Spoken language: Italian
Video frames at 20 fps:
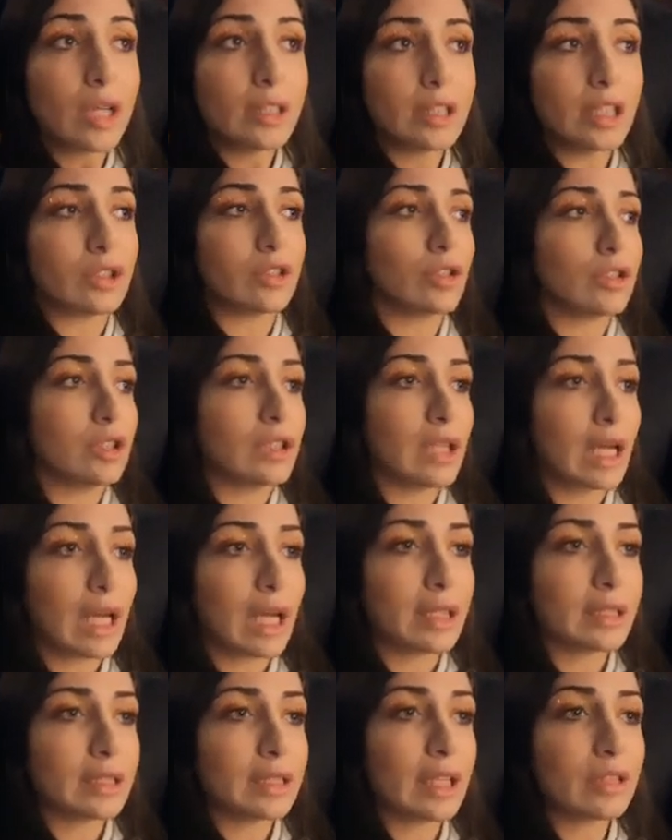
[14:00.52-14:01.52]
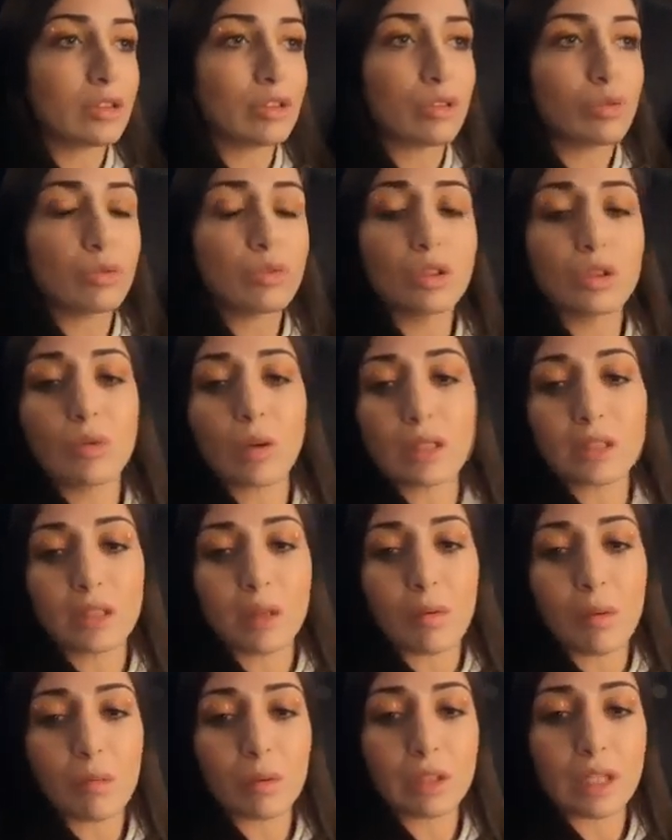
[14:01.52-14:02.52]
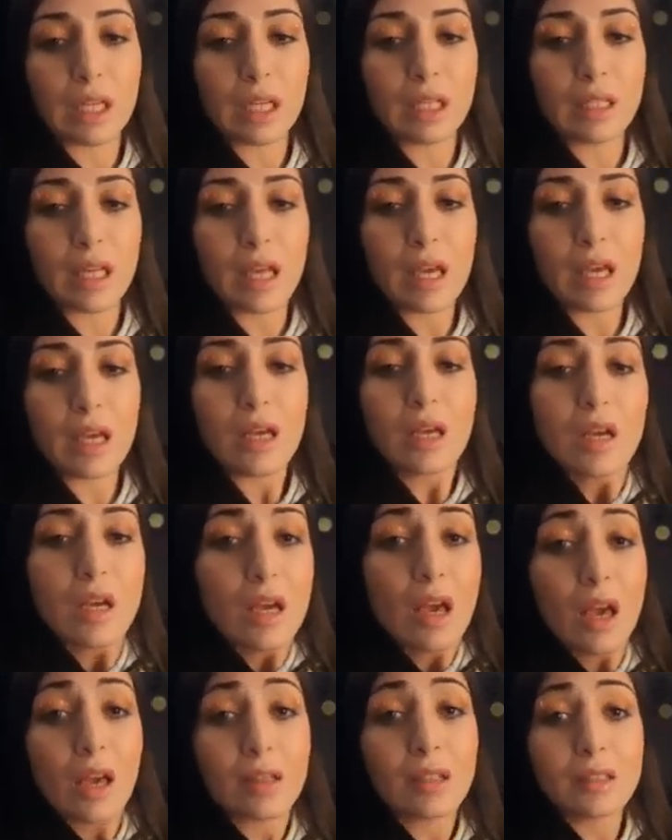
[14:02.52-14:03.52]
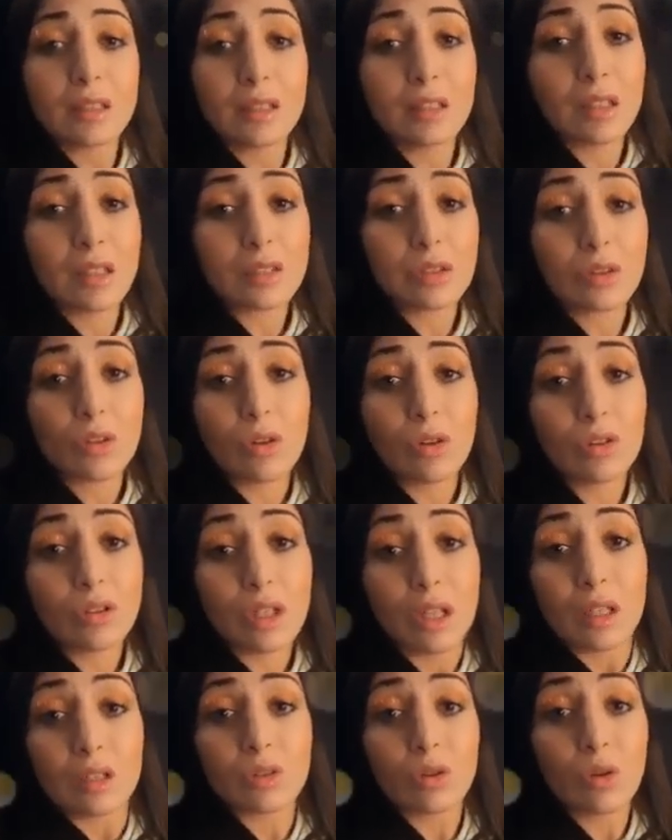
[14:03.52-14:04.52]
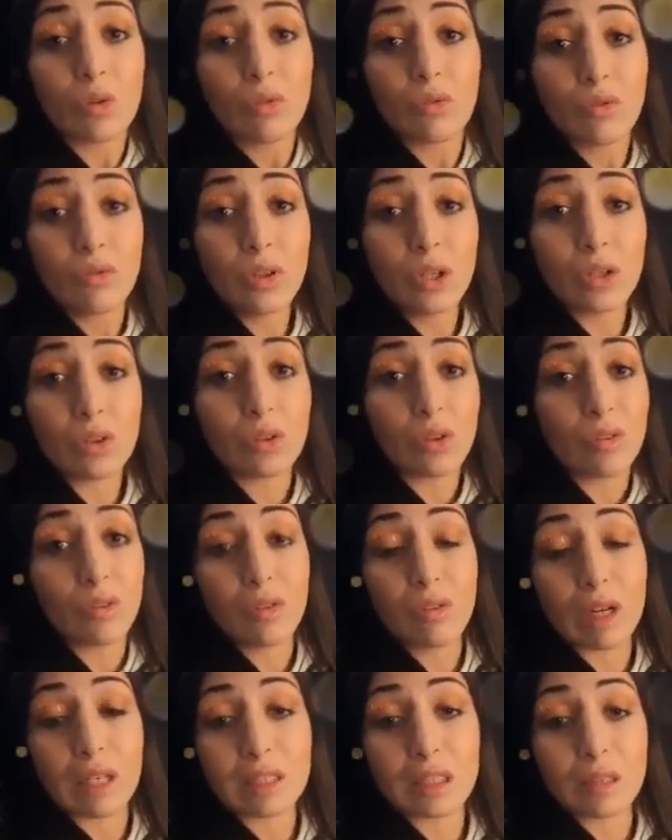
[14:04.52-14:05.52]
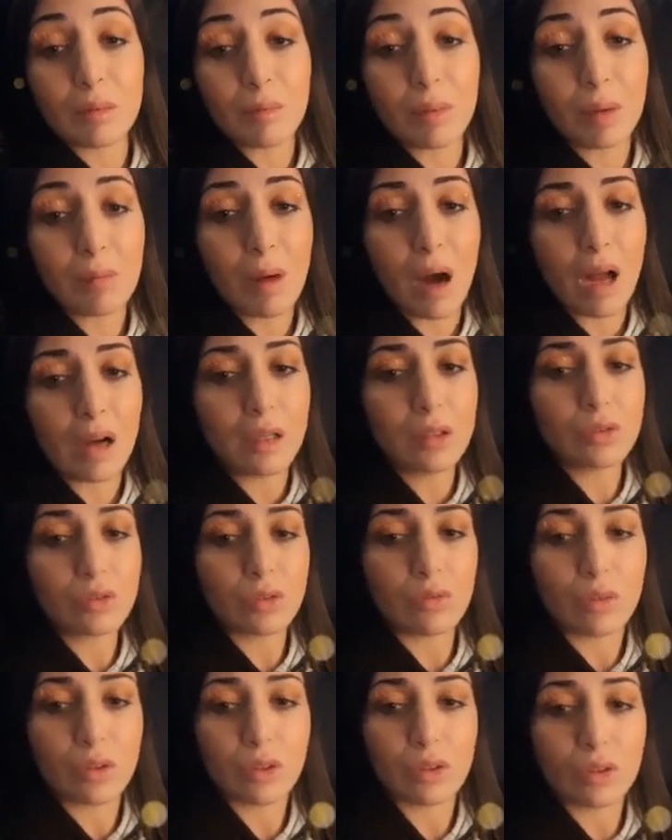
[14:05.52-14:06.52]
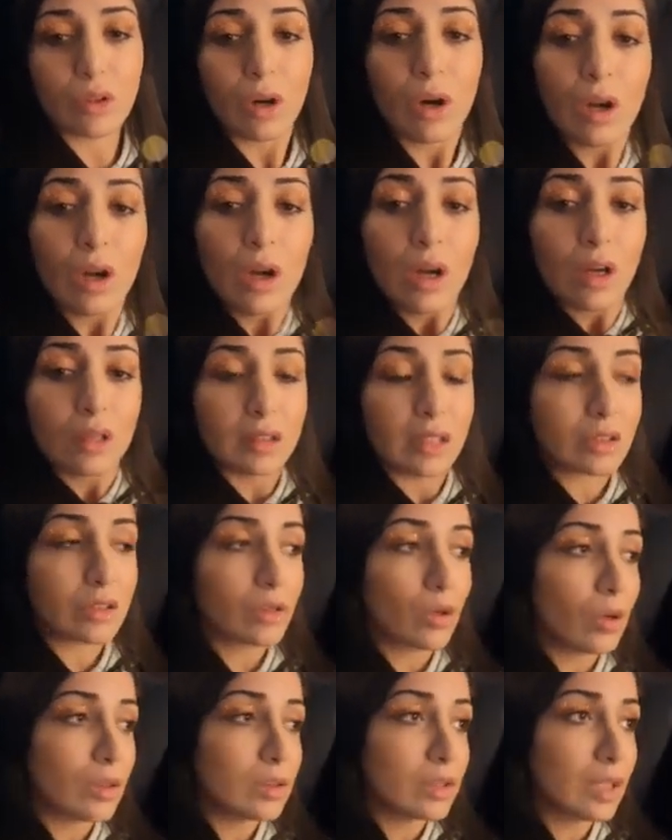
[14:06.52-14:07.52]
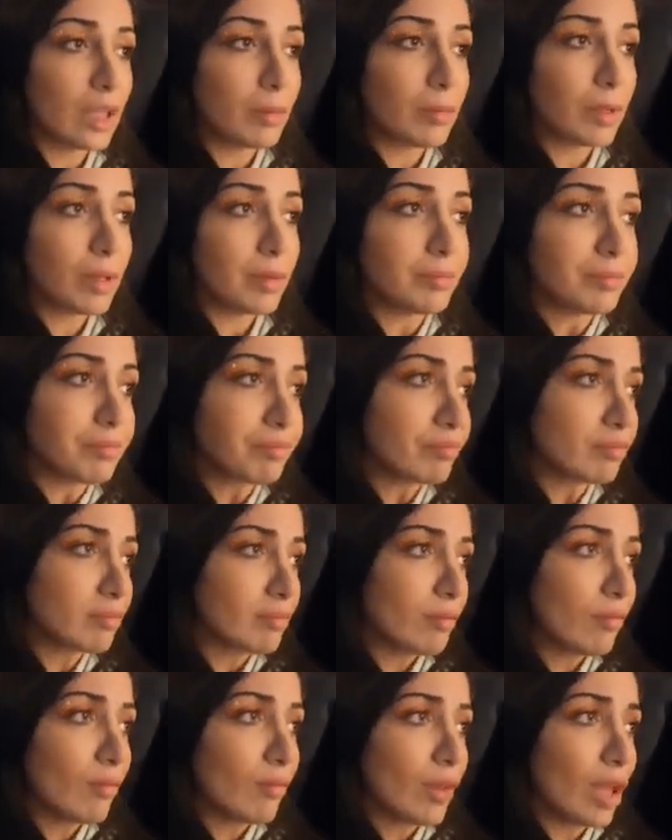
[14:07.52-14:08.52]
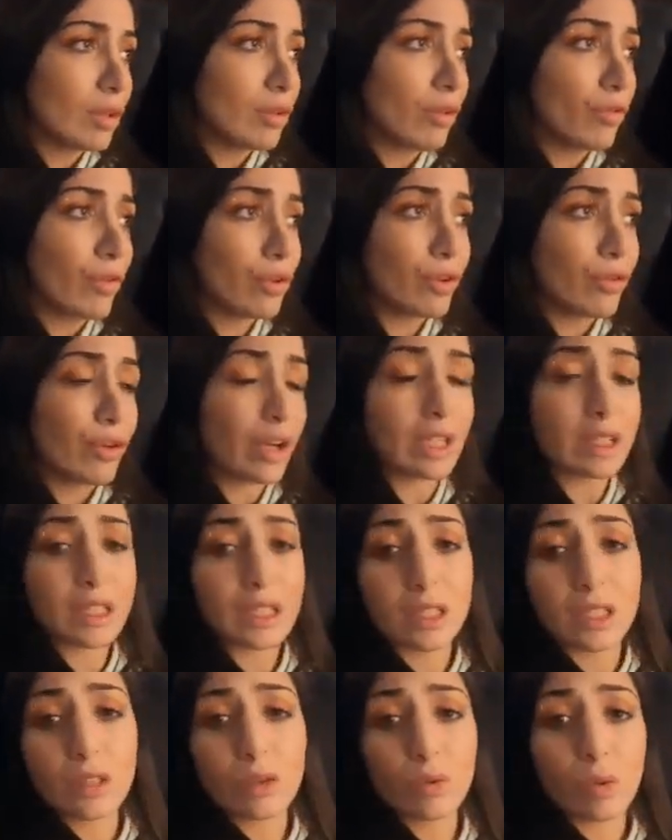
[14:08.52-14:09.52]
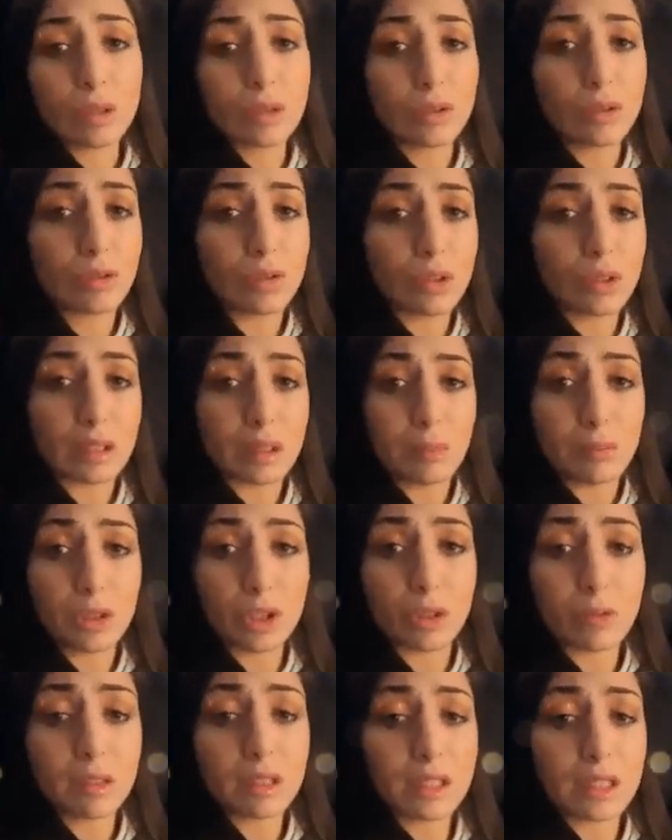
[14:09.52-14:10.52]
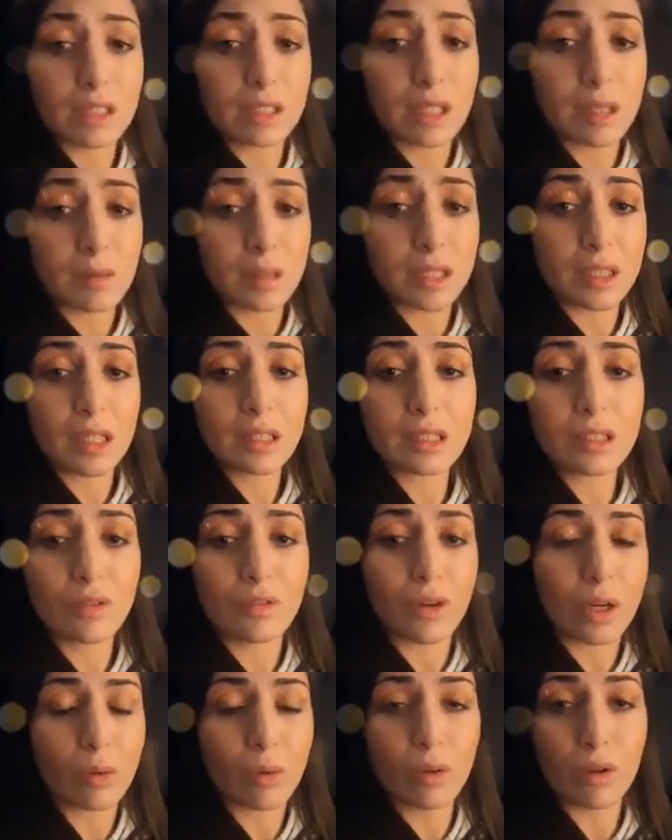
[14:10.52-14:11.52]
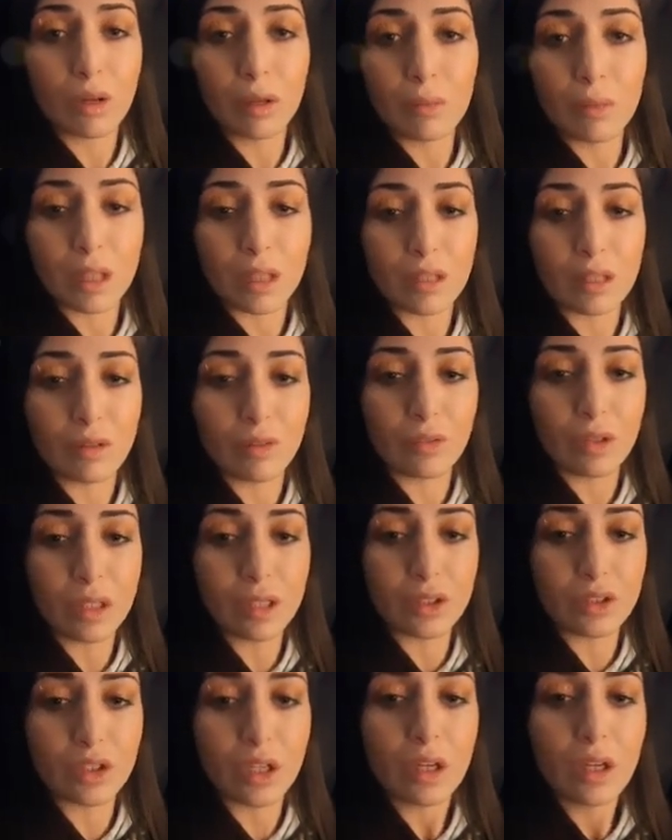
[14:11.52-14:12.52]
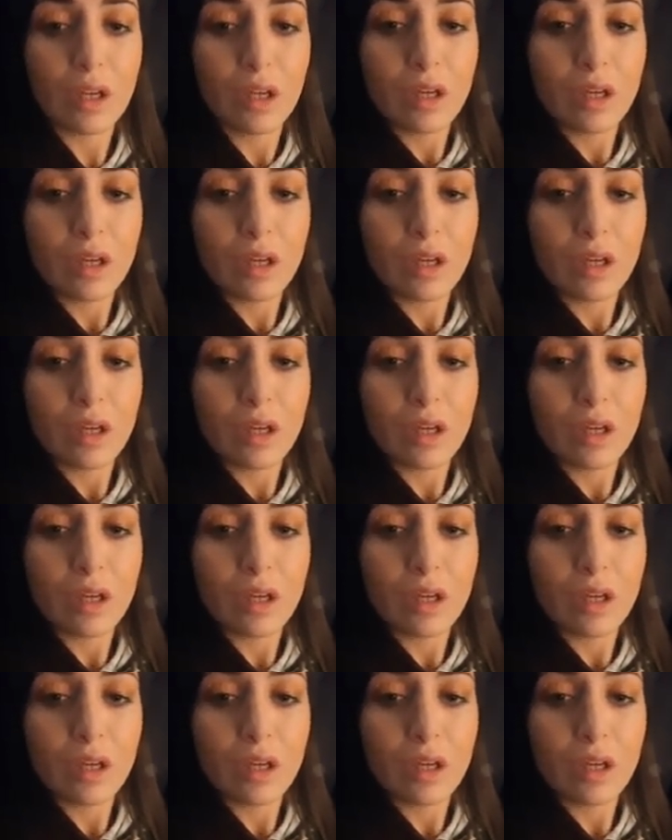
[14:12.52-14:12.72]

dei sogni nel cassetto, tutti quanti abbiamo delle idee e chi si nasconde è solo un finto e vivrà sempre male. Io non voglio nascondermi non voglio fare niente di questo, voglio semplicemente essere me stessa e fare quello che mi rende felice.